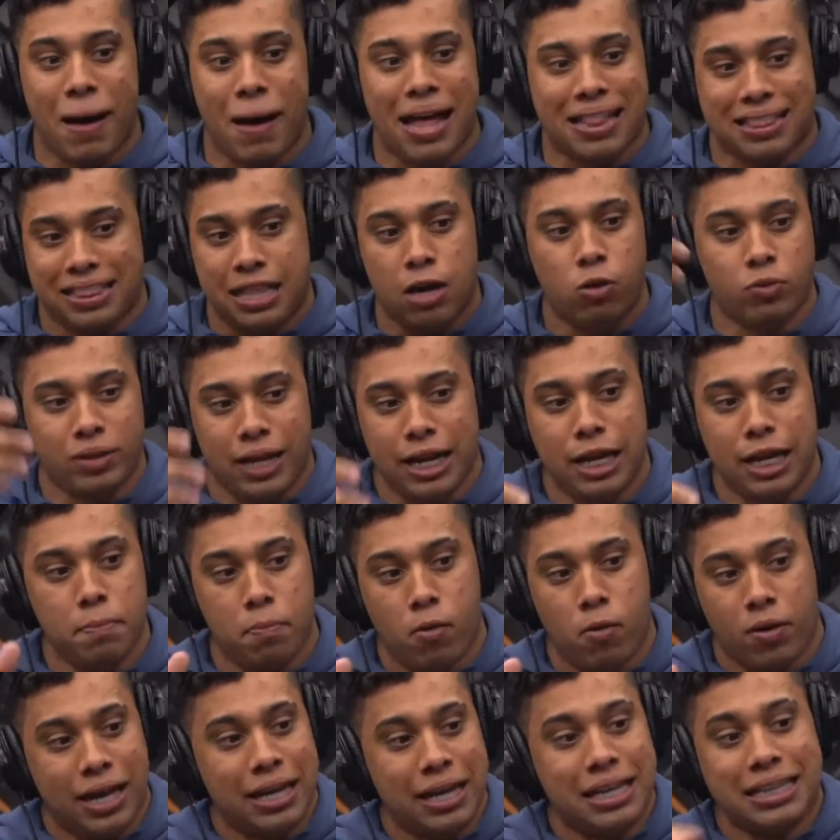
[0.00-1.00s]
bateu nele
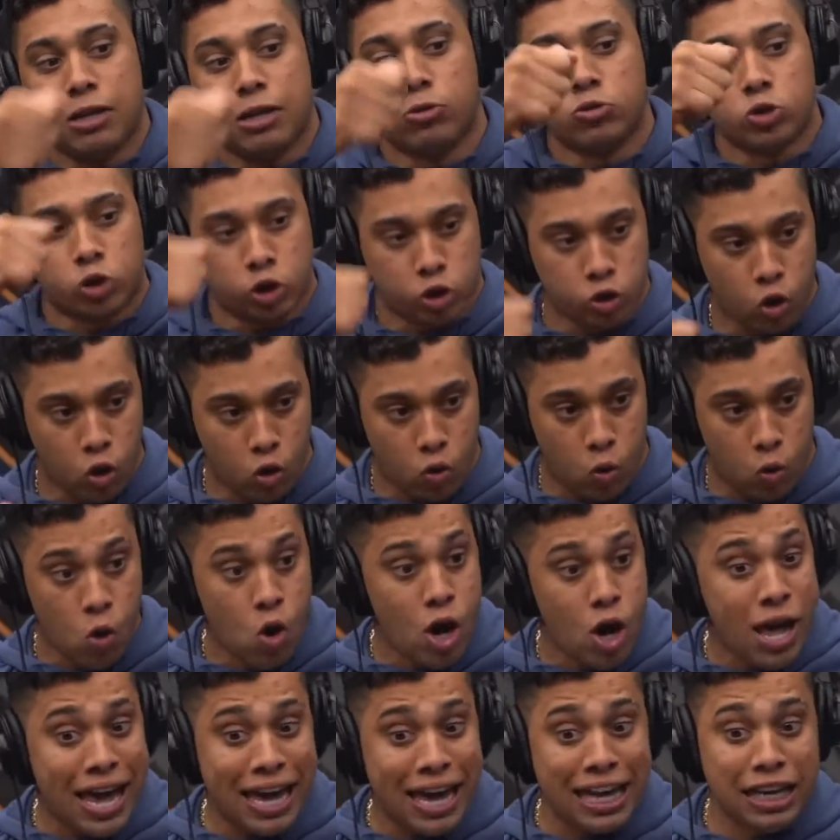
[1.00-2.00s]
Entendi. porque ele deu um soco.
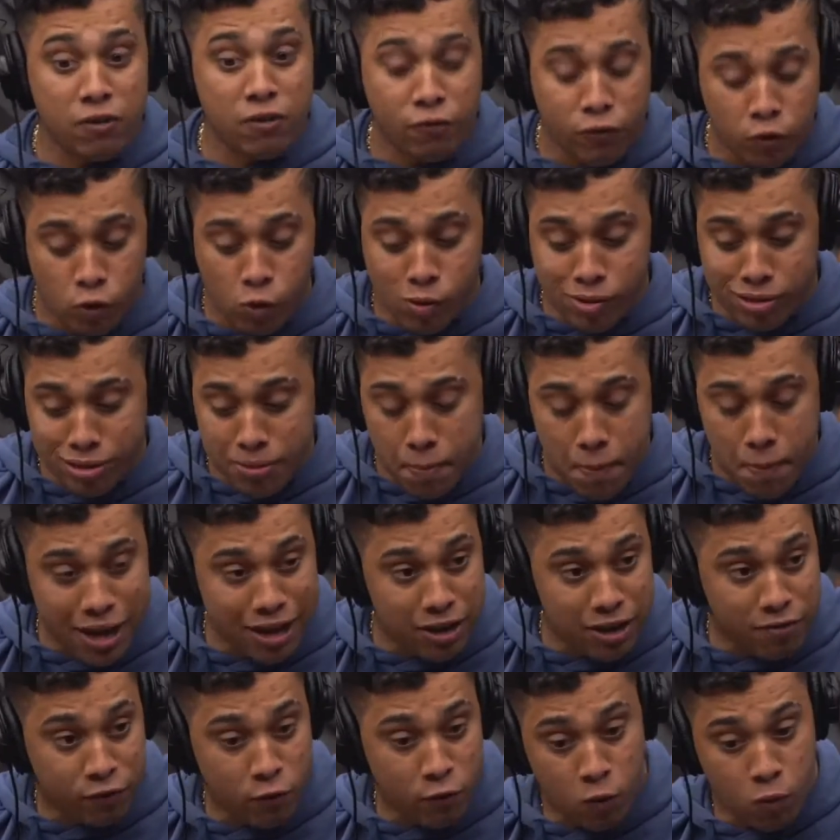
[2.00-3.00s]
Ele ficou,
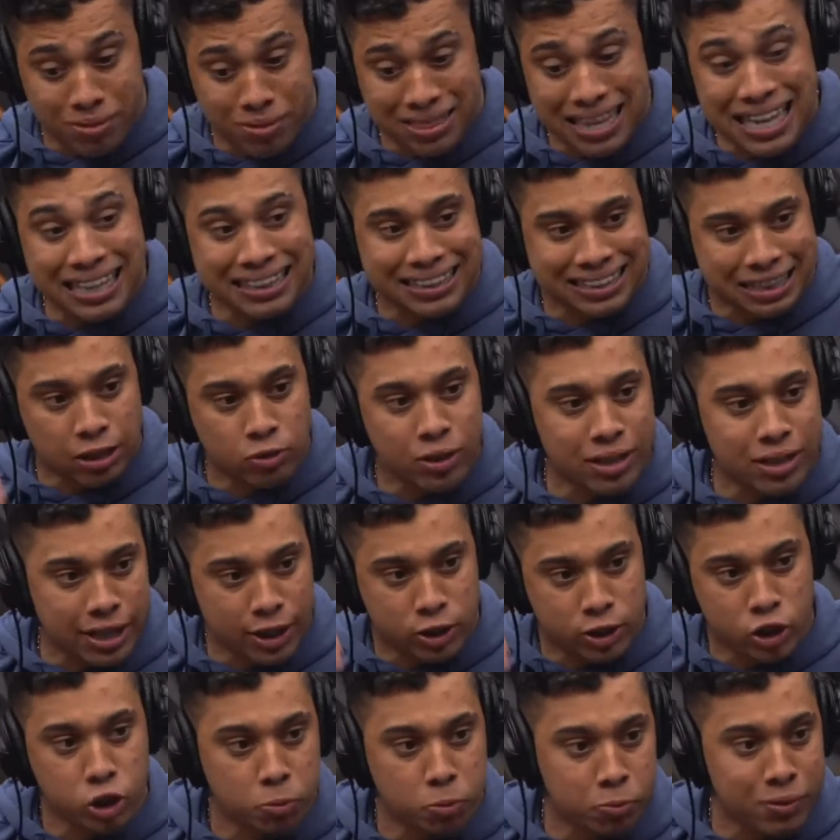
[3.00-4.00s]
ele ficou tentando
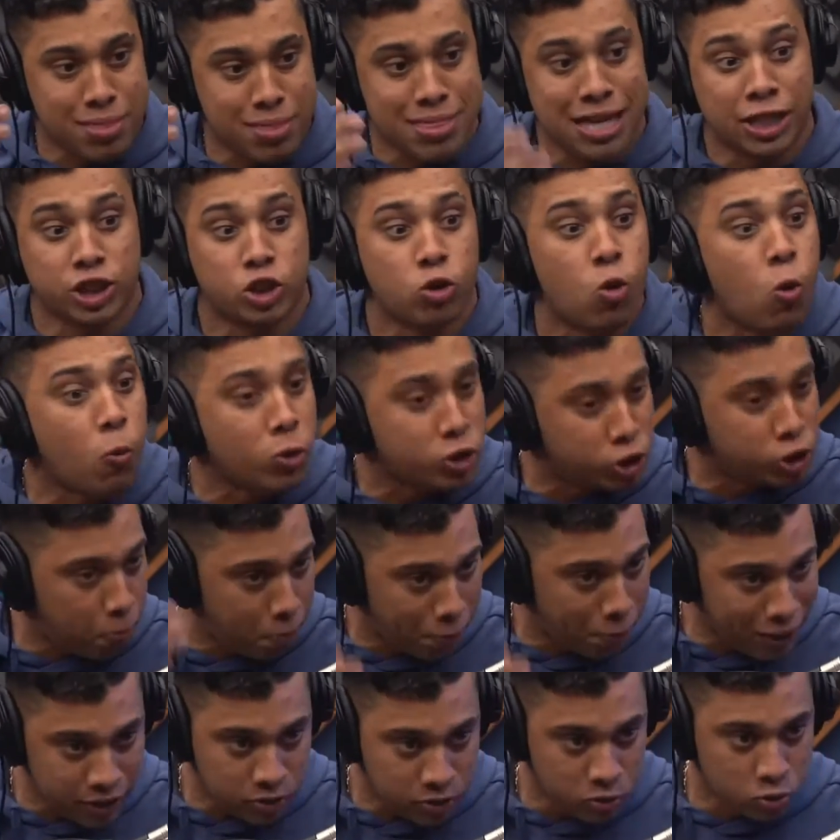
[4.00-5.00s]
adirigir os policiais,
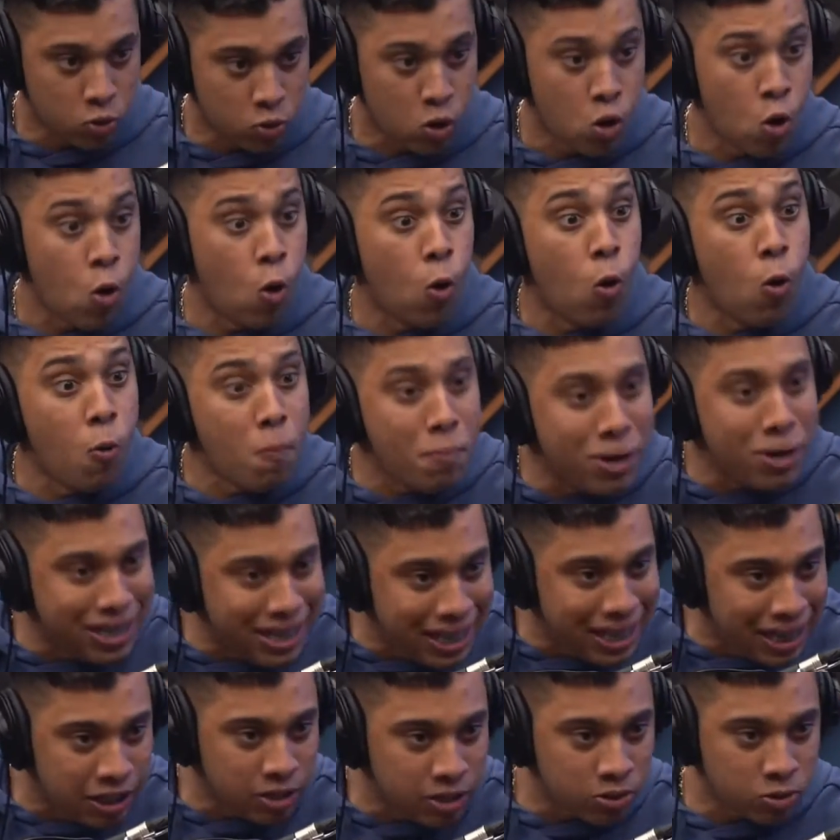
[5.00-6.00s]
cuspindo,
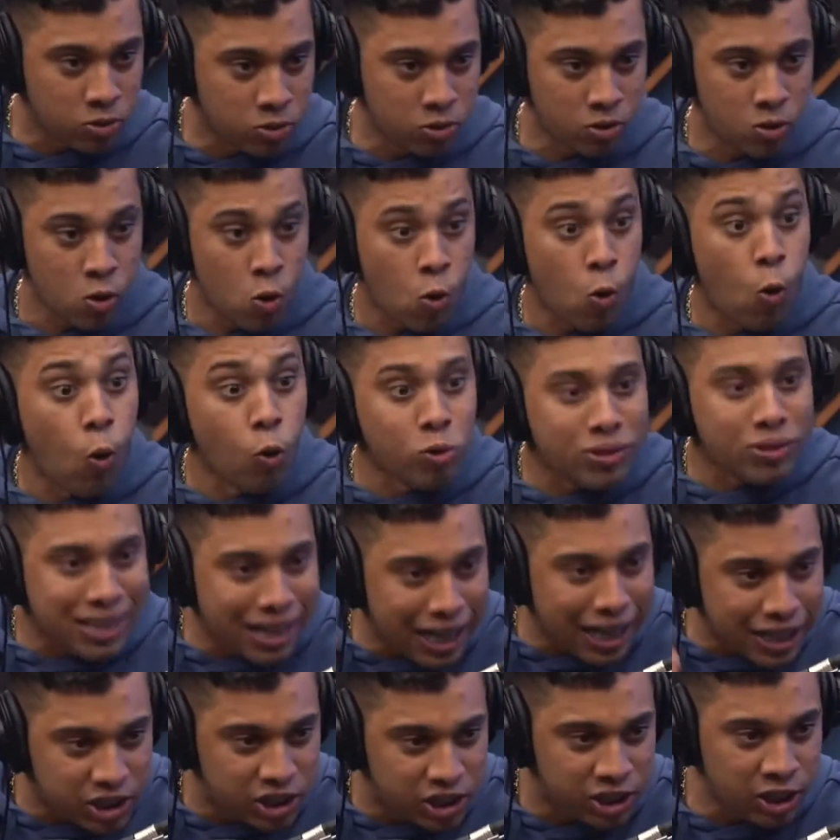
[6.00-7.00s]
humilhando,
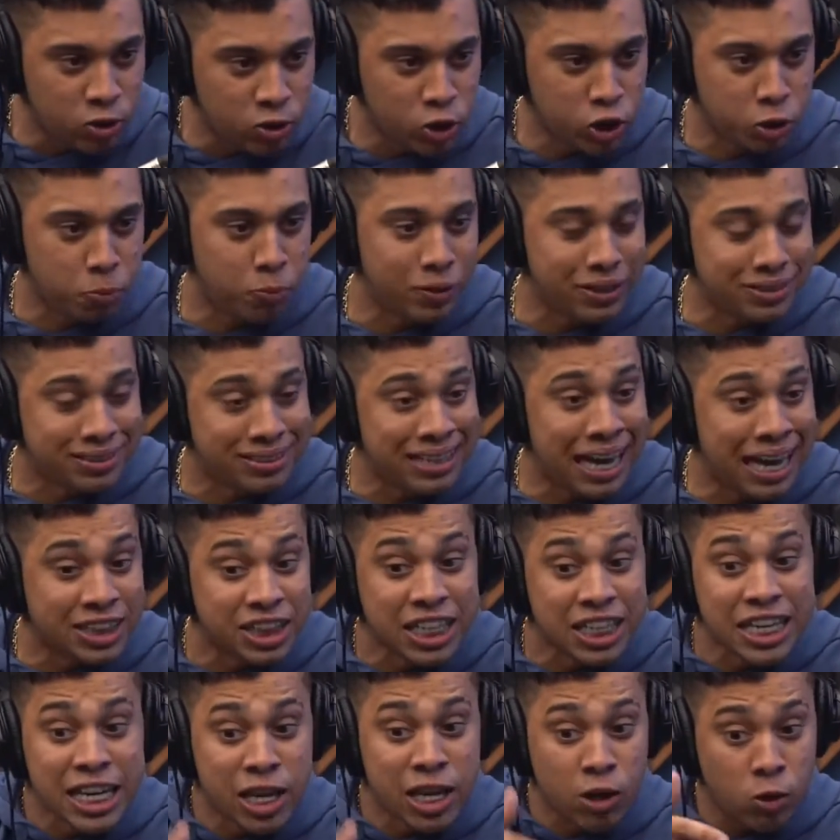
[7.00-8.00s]
ultrajando os
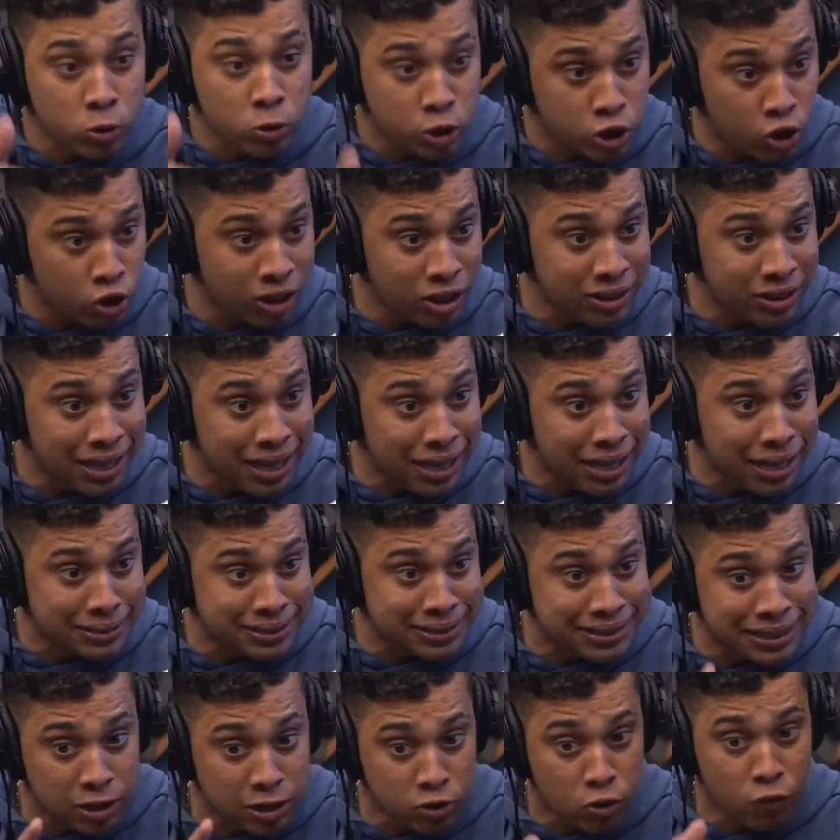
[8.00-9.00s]
policiais. E quando chegou na
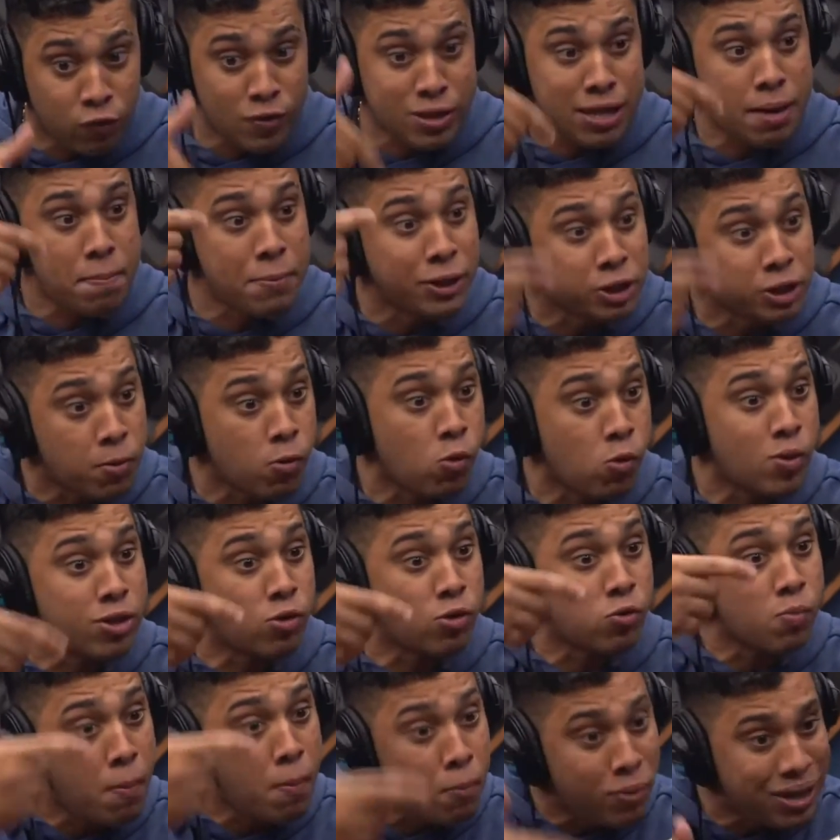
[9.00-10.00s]
delegacia, tentou fazer a mesma
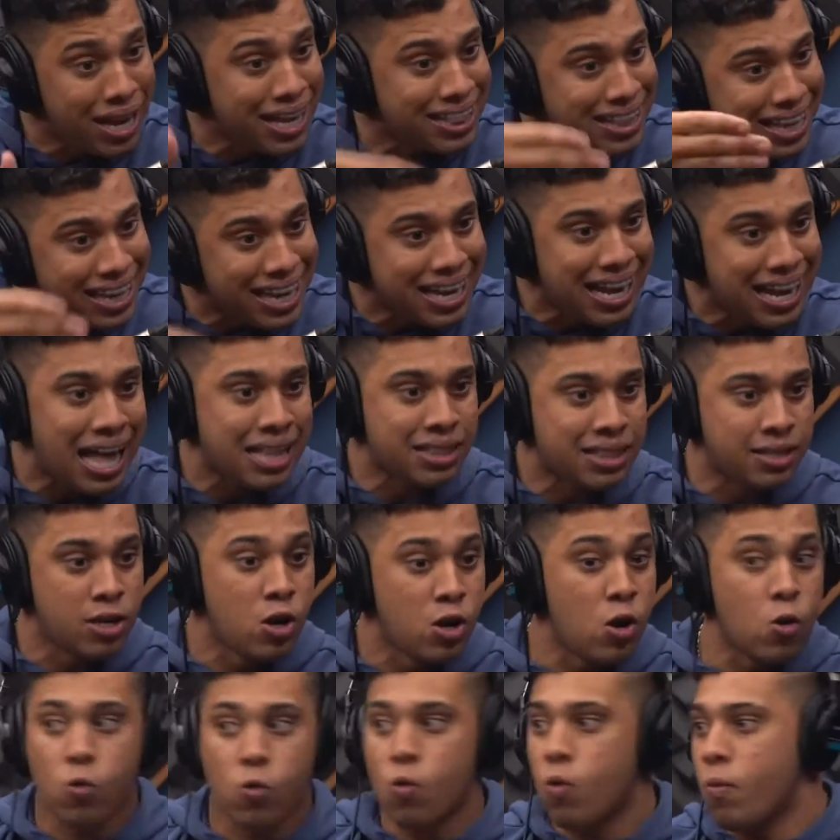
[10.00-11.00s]
coisa com uma mulher delegada,
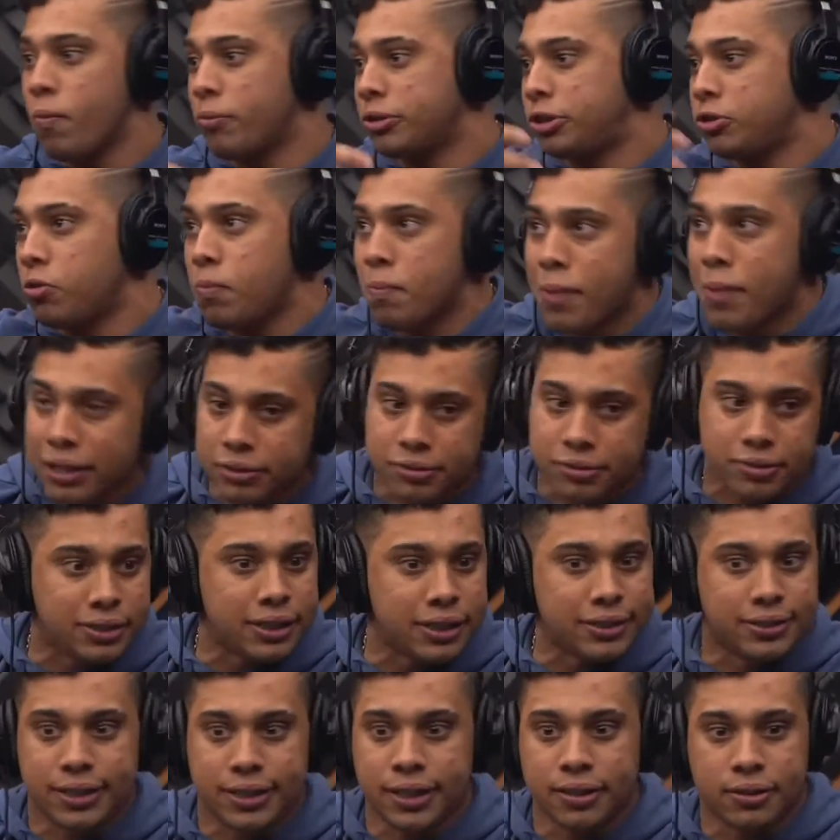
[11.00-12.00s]
com, de
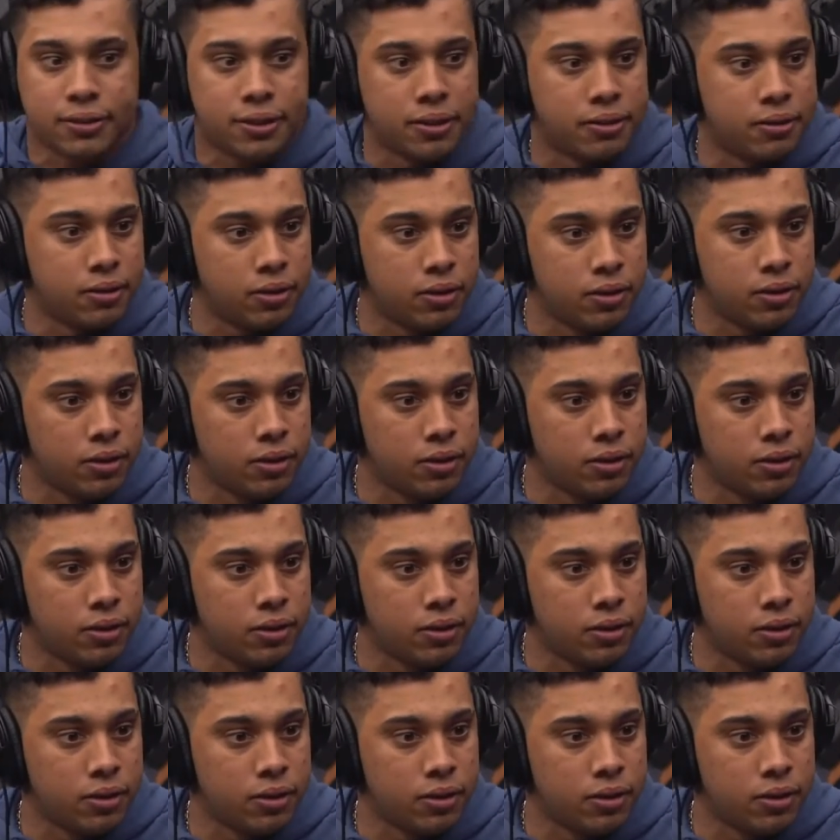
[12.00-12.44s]
1,60m.